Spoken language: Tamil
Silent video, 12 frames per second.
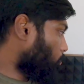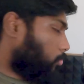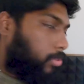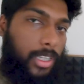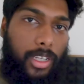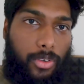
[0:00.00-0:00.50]
அது
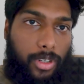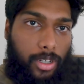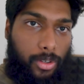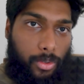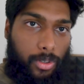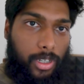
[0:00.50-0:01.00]
கூட என்னோட
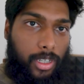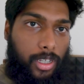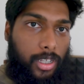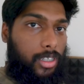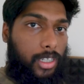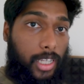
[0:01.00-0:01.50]
ரோட்
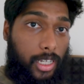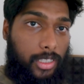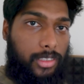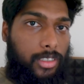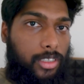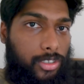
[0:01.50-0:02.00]

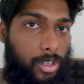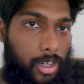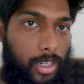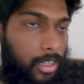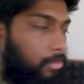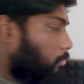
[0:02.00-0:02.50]
டைரக்ஷனல்
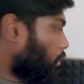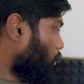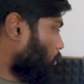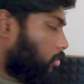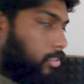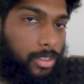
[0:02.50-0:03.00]
ஷார்ட்கன்
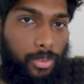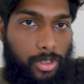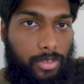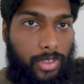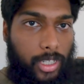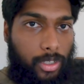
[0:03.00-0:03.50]
மைக் இருக்குது
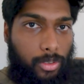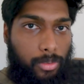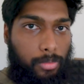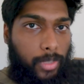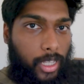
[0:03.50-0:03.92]
ரோட் வீடியோ